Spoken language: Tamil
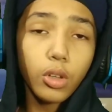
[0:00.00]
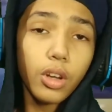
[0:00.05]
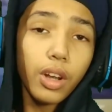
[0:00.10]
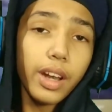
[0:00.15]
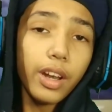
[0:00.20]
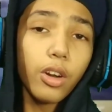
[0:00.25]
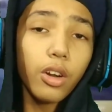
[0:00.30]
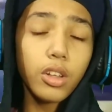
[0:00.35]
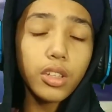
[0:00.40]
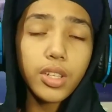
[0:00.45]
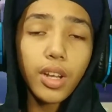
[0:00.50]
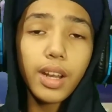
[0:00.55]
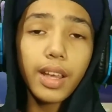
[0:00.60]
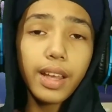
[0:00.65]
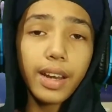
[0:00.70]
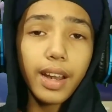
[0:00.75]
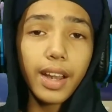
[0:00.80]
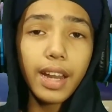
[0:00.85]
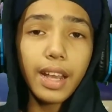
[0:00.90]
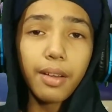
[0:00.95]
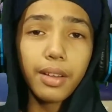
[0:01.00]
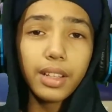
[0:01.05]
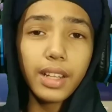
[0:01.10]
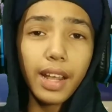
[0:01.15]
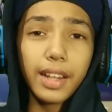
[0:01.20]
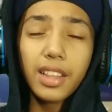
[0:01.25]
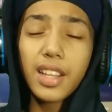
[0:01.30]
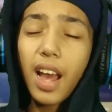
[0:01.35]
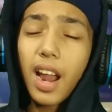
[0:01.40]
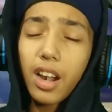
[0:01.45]
ஸோ என்ன சொல்லிக்கிறேன் நீங்கள்
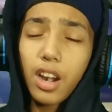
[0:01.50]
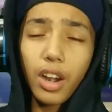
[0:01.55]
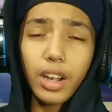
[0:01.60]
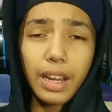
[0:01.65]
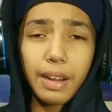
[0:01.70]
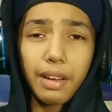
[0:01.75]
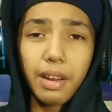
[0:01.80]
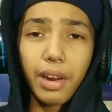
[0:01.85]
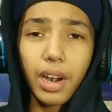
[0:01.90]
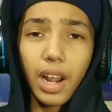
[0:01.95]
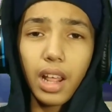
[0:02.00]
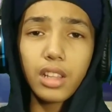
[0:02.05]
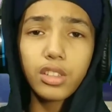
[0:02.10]
வந்து எந்த ஆண்ட்ராய்ட் டிவியில்